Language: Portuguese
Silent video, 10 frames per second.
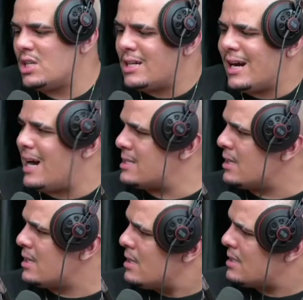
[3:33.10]
deixa em
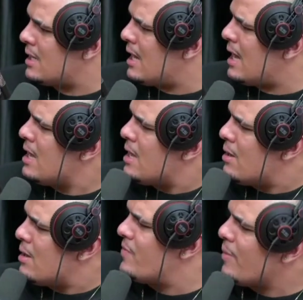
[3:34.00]
casa. Sei lá,
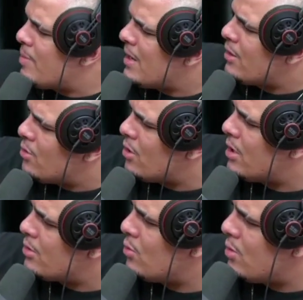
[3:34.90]
um
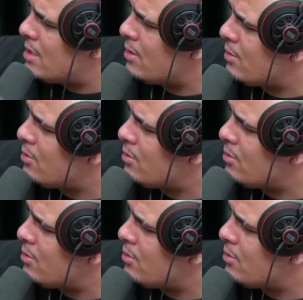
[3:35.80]
desfibrilador, duas.